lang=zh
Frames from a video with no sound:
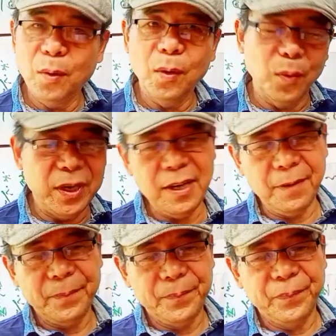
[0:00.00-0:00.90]
回应。
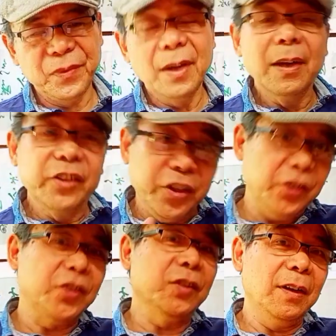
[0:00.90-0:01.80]
其
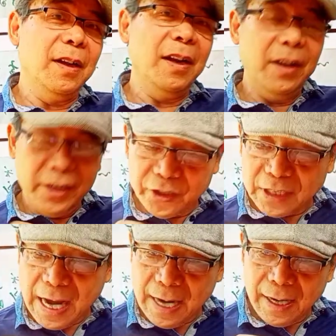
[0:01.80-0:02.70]
实那是
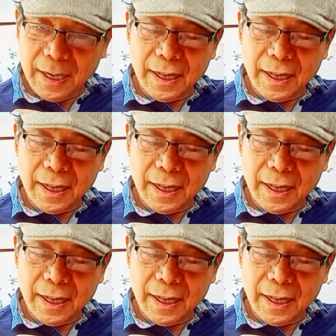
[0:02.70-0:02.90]
他